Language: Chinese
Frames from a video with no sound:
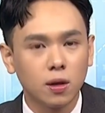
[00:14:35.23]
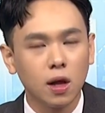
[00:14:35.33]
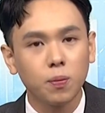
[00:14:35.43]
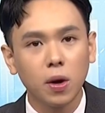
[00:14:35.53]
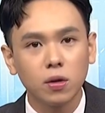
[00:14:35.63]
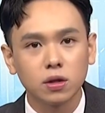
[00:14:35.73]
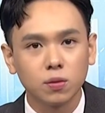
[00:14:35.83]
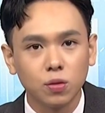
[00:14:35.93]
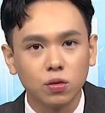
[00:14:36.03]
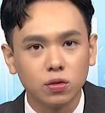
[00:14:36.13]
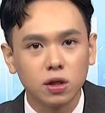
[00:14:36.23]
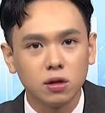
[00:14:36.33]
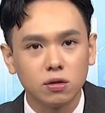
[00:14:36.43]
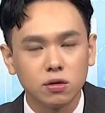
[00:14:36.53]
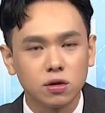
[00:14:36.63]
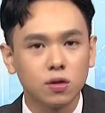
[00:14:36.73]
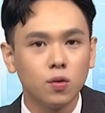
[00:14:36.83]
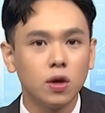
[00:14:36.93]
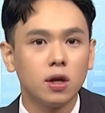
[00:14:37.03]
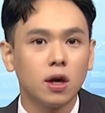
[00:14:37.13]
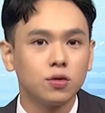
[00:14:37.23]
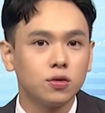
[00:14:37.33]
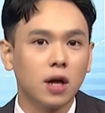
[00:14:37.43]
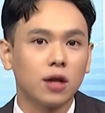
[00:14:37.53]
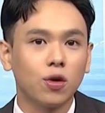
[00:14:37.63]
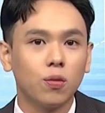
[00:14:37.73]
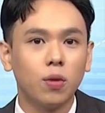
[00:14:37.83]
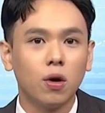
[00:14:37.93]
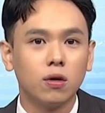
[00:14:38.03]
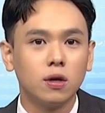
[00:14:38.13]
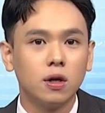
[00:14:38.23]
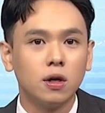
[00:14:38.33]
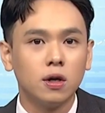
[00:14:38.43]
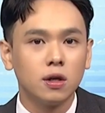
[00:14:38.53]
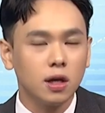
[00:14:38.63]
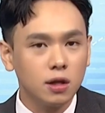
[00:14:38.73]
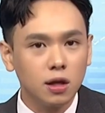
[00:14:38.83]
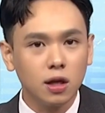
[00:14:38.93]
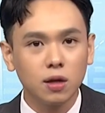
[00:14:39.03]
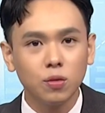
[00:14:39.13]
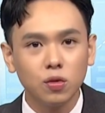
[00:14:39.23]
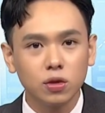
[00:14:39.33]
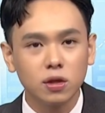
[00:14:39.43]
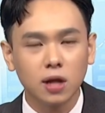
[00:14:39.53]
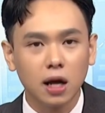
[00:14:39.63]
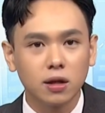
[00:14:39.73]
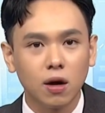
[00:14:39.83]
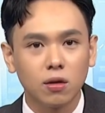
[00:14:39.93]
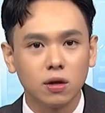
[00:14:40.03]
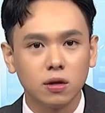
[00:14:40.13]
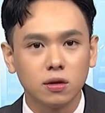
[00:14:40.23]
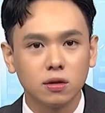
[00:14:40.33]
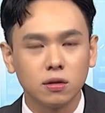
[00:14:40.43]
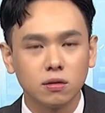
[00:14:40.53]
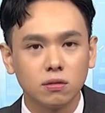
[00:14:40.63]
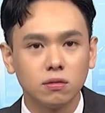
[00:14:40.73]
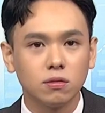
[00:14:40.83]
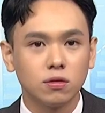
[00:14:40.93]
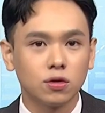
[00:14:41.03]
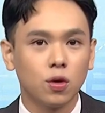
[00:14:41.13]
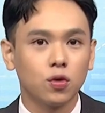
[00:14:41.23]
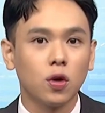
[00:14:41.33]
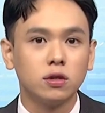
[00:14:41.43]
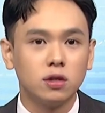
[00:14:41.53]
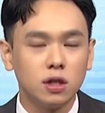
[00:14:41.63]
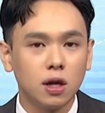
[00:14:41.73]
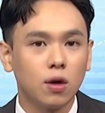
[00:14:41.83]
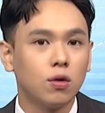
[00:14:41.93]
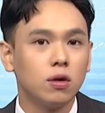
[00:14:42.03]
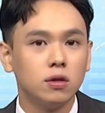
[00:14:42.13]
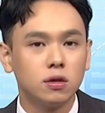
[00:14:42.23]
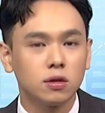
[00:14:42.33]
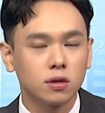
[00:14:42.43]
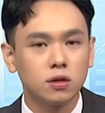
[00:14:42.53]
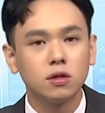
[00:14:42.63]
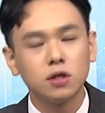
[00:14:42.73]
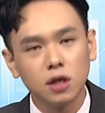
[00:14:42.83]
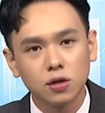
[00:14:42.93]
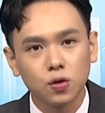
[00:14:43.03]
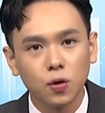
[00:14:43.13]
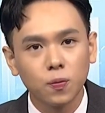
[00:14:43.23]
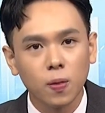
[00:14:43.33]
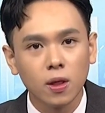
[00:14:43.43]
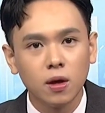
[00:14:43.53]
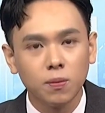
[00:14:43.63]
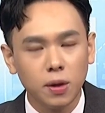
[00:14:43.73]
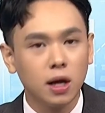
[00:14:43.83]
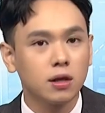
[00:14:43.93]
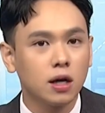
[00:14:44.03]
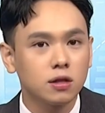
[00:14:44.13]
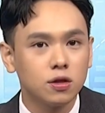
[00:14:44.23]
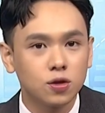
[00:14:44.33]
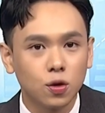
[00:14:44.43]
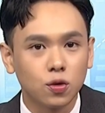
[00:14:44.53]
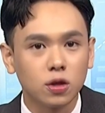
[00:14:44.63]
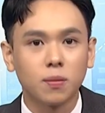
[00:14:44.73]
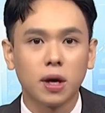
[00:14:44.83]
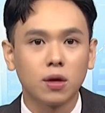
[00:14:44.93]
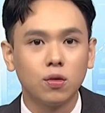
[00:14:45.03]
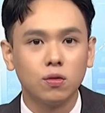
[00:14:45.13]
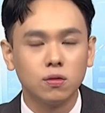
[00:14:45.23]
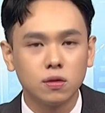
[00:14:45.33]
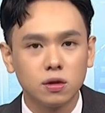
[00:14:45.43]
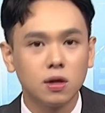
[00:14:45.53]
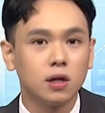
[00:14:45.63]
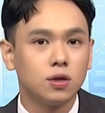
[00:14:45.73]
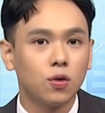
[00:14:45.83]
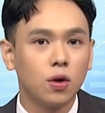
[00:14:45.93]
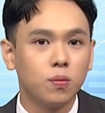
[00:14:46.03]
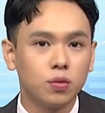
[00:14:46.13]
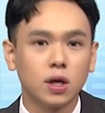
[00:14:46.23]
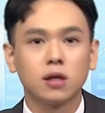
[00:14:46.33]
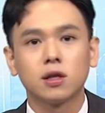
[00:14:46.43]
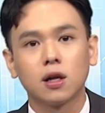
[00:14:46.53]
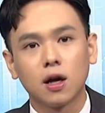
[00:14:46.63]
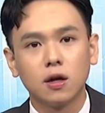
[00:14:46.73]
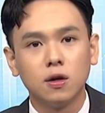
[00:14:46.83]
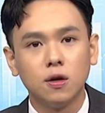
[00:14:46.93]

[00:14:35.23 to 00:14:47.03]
那鲍尔的目的只是为了要去打通膨，那当他的目的达到了，手段既然会，既然说被他当成手段的美股，自然就会补涨上来，